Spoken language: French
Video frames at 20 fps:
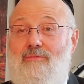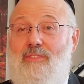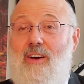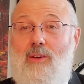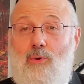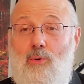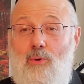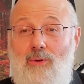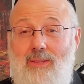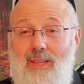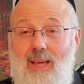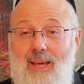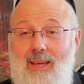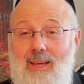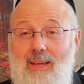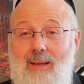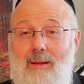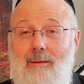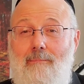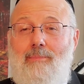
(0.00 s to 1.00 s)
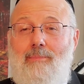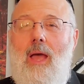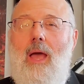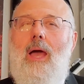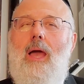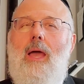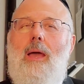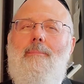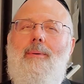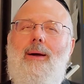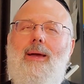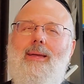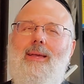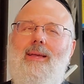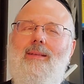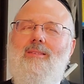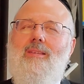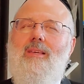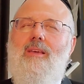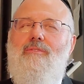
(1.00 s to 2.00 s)
facultés, eh bien,
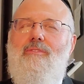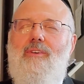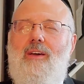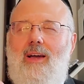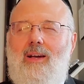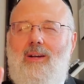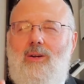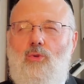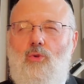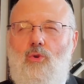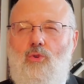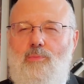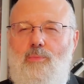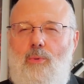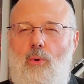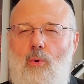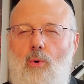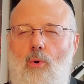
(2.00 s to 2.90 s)
qu'est-ce qu'il fait à Kadosh